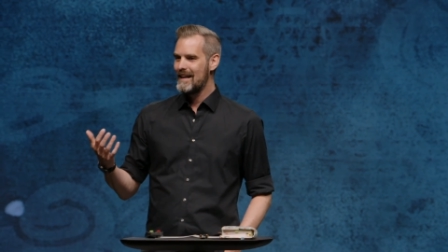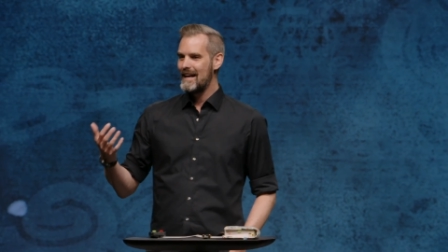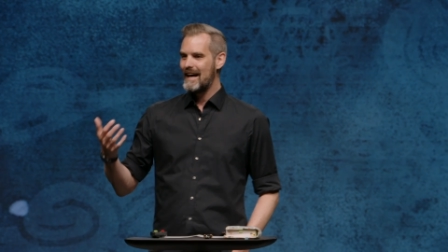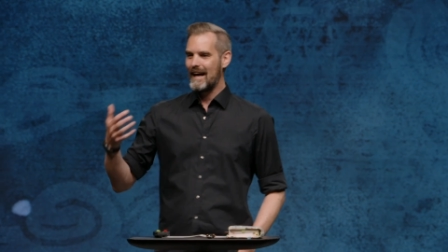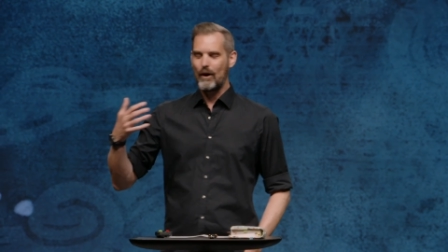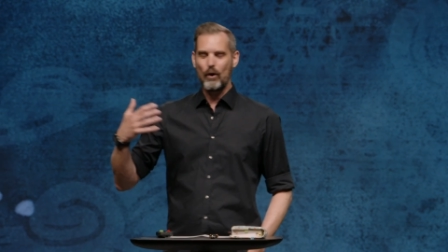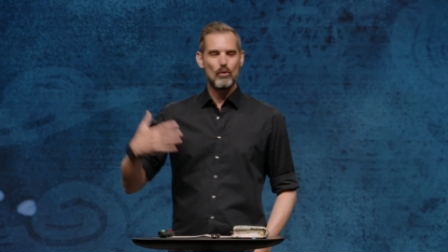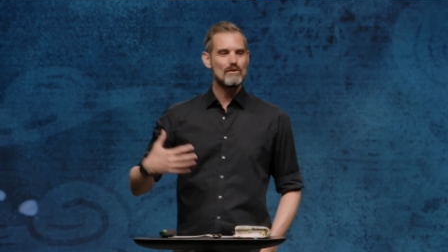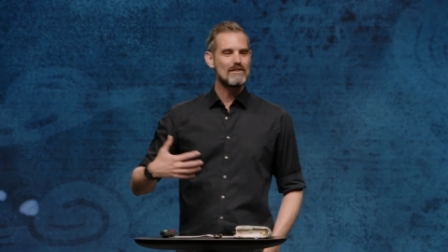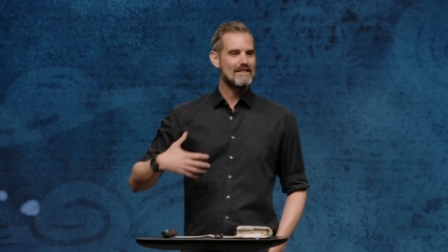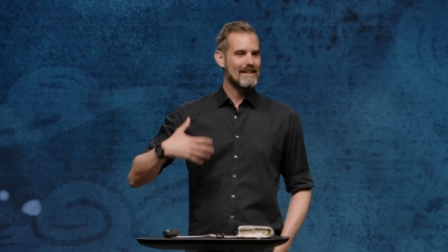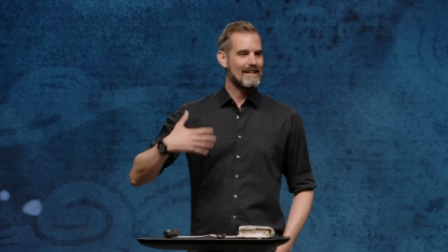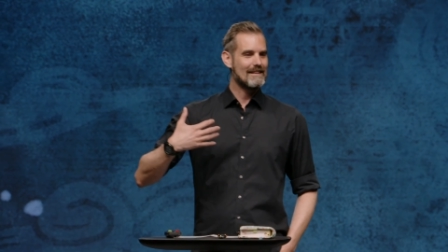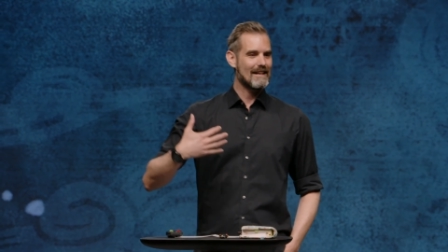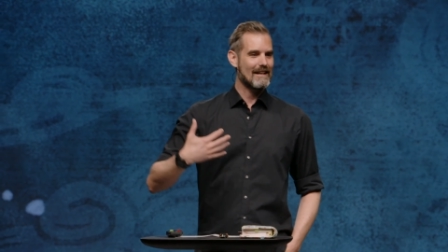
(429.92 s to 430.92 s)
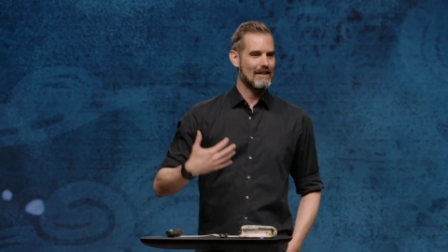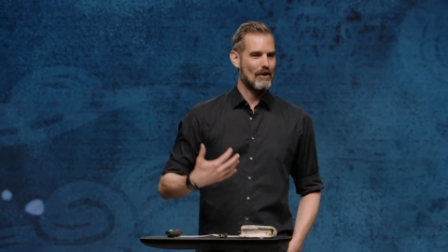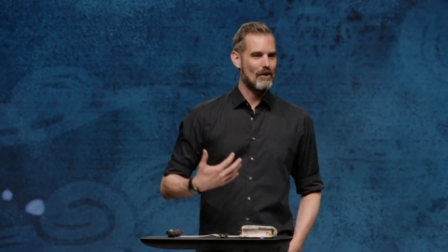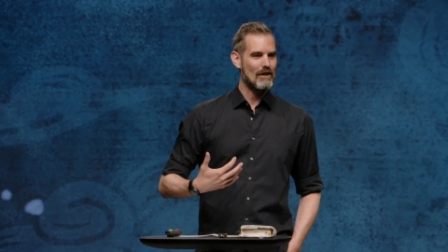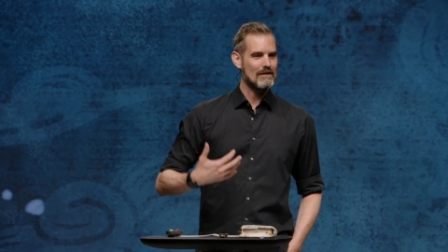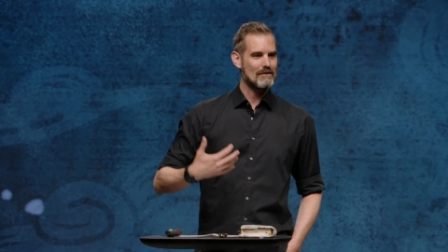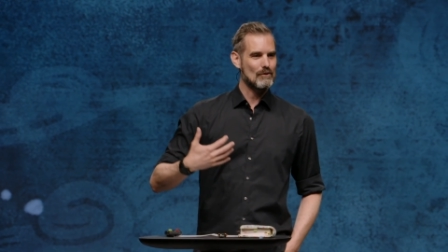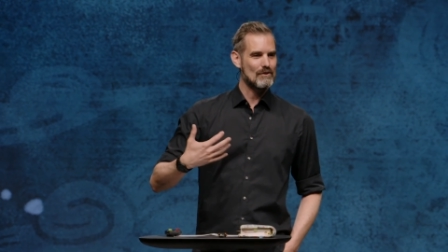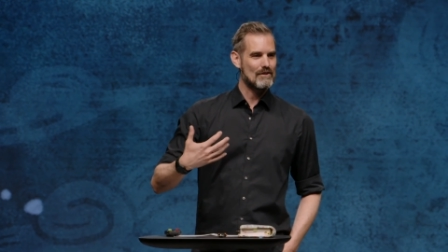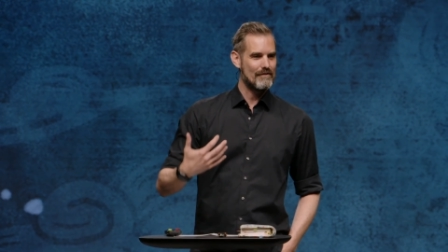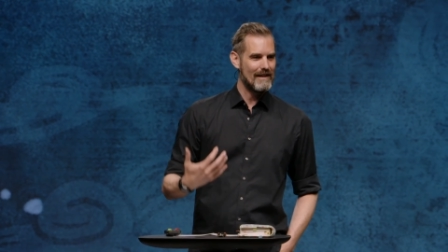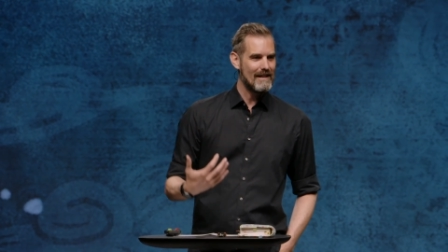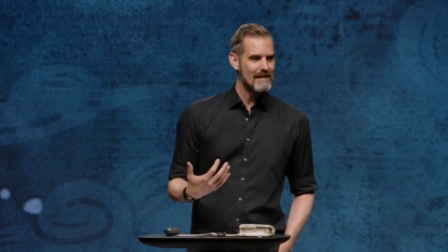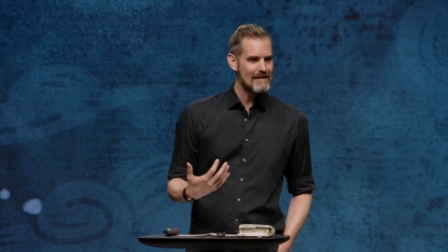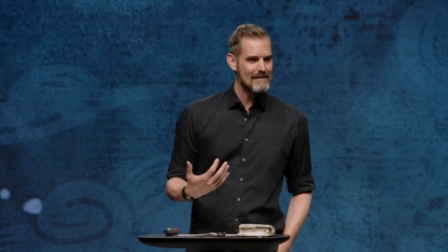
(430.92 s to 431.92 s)
Er kommt in einer Art und
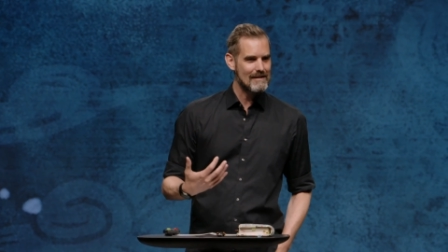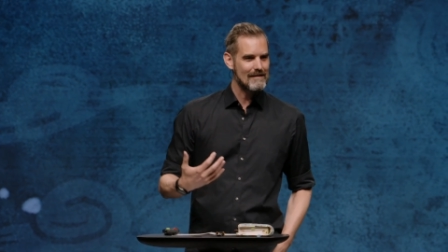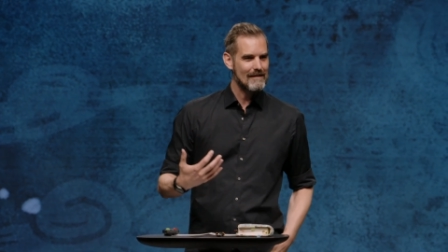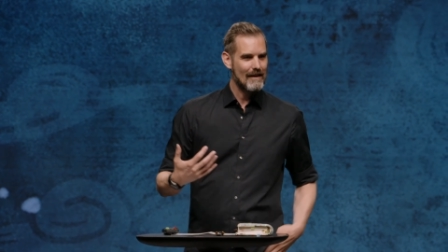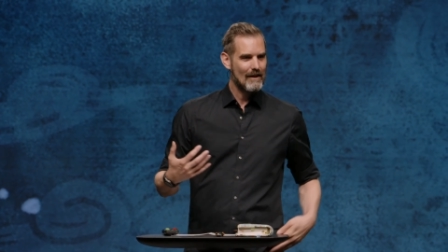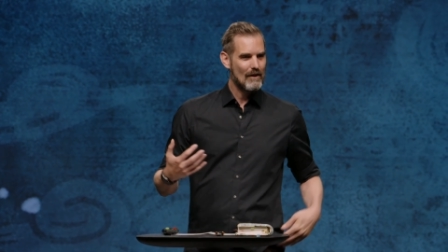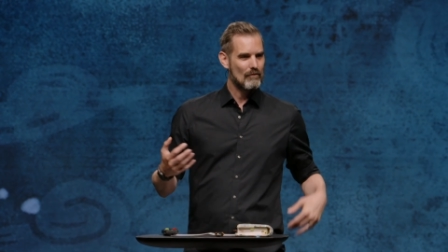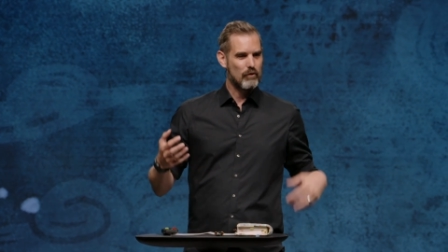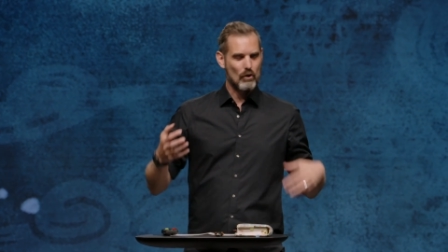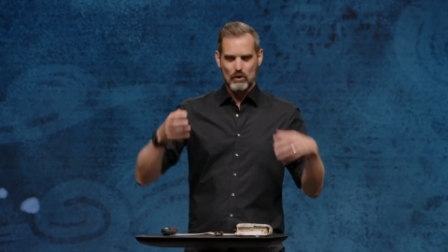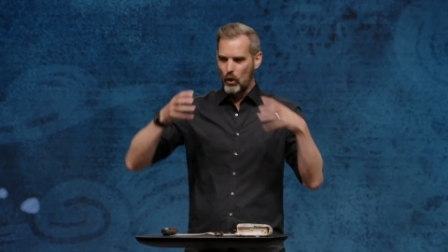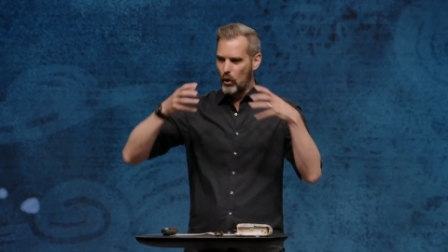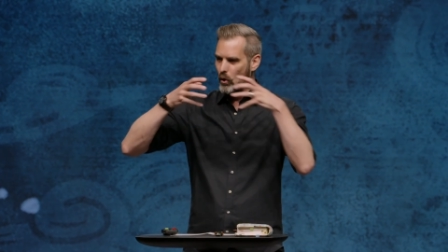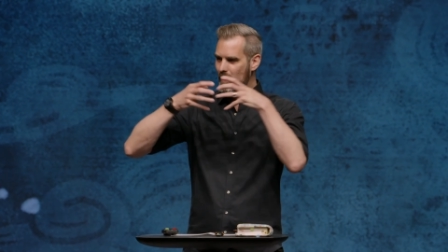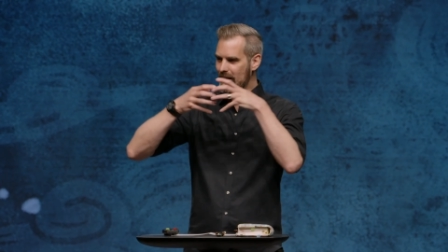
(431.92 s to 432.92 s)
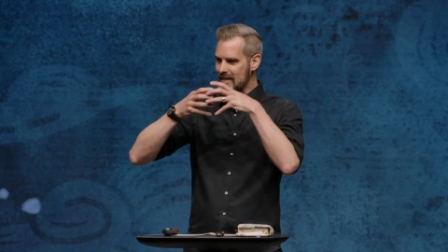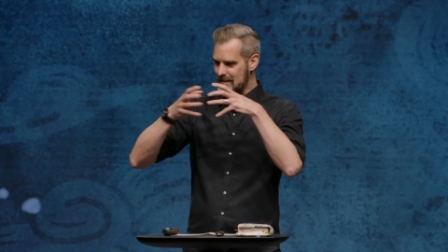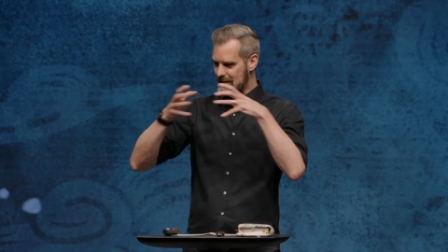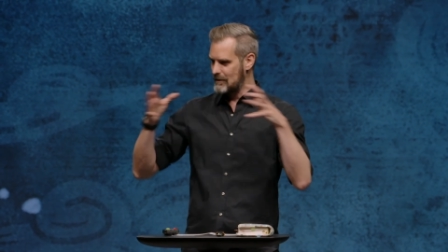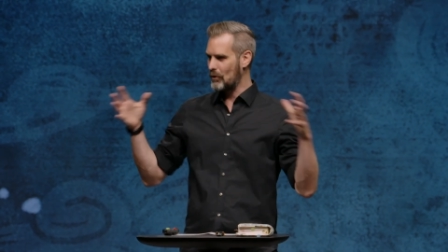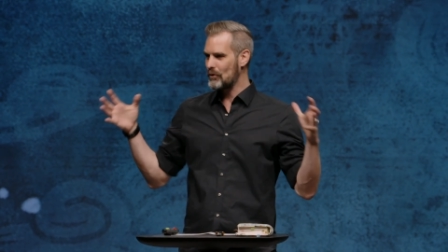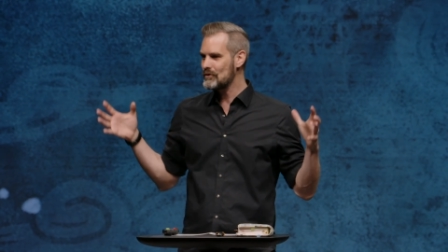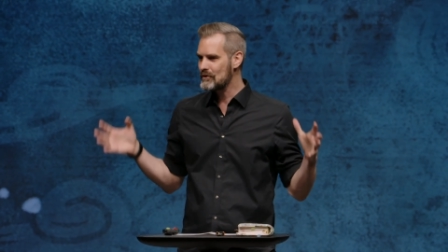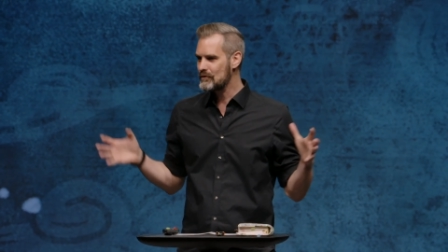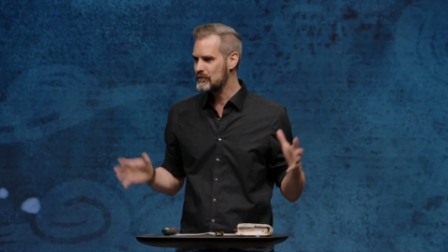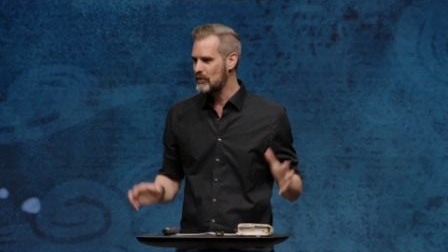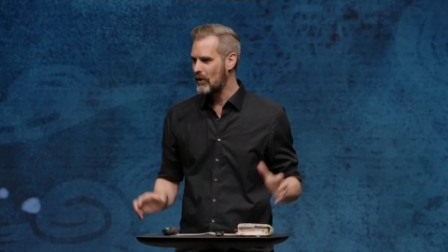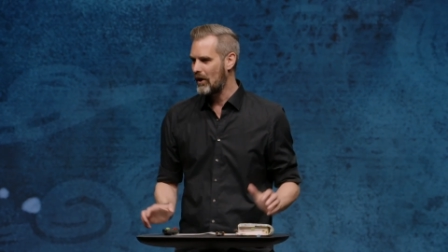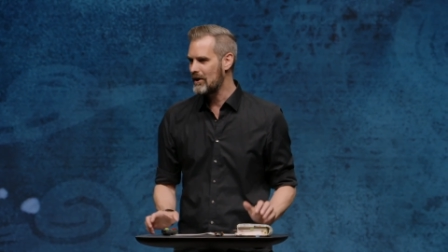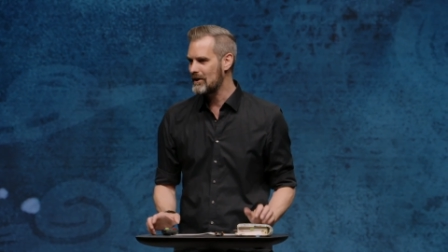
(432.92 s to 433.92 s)
Weise, wo der Horizont
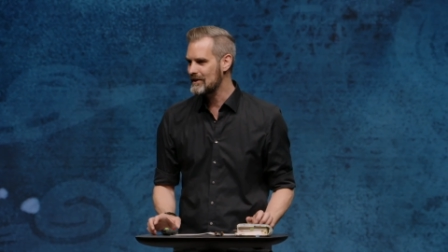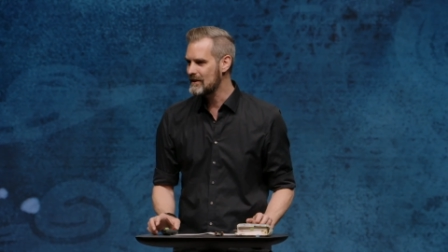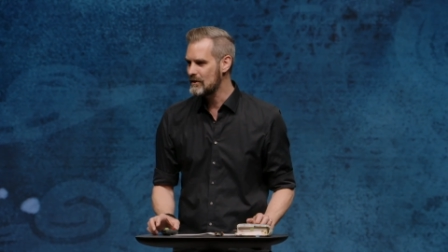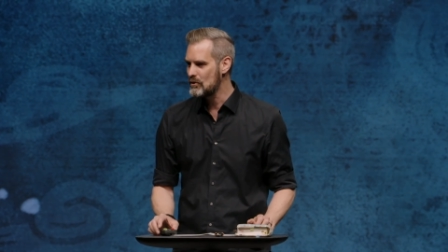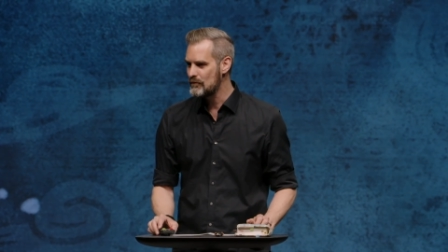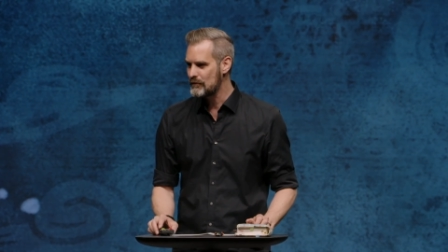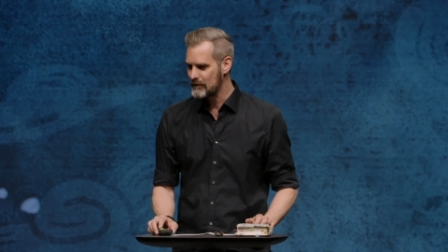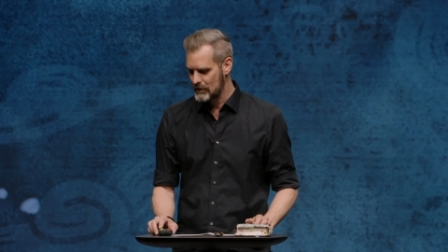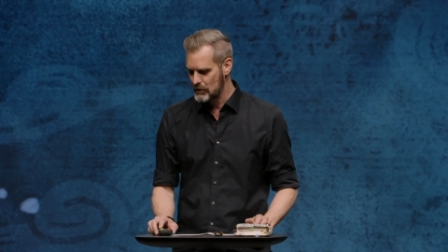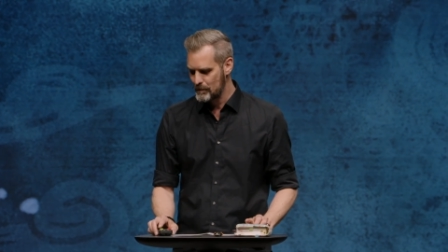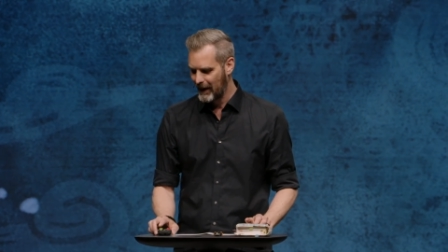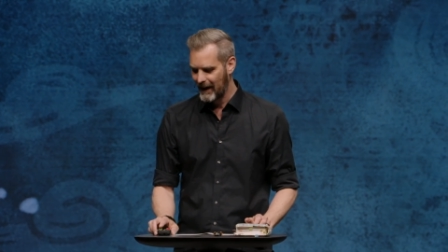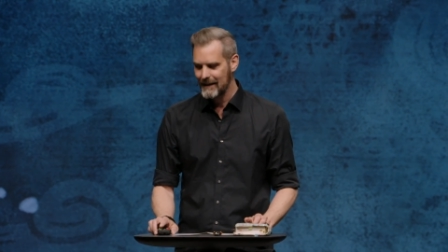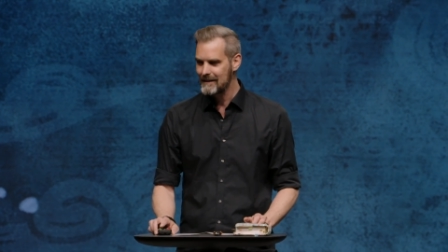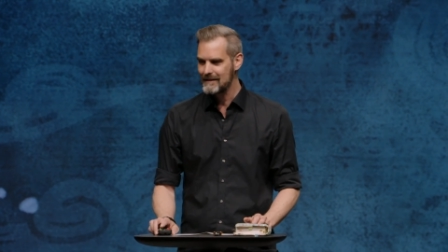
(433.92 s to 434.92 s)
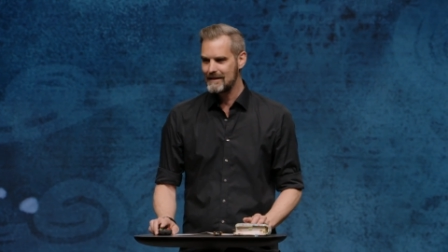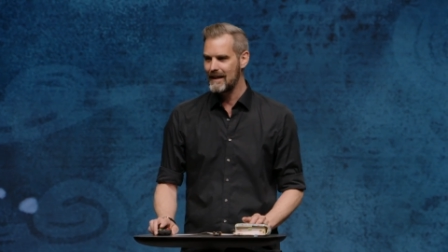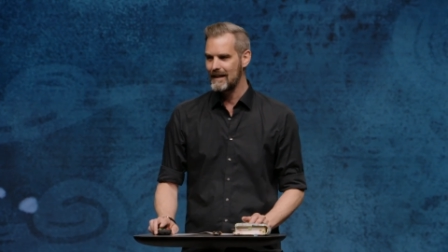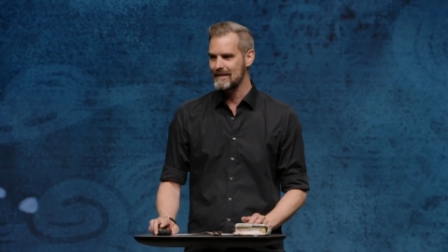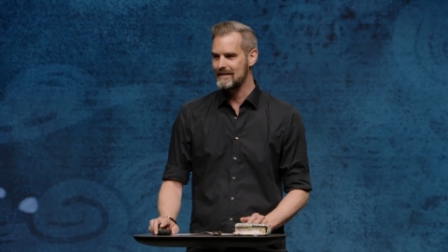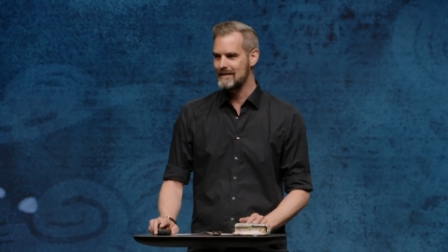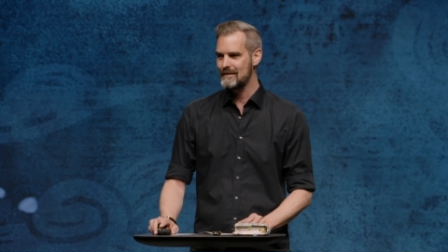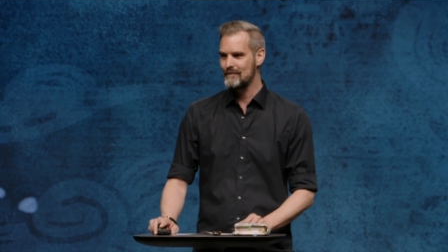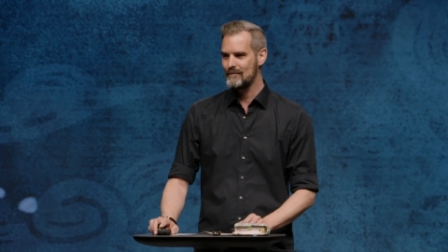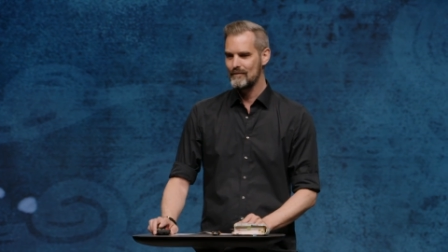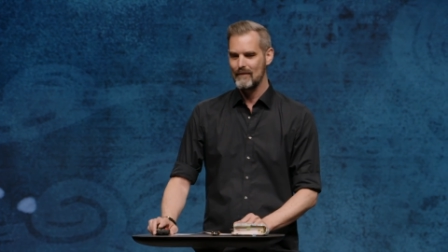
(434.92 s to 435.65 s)
von allen aufgesprengt hat.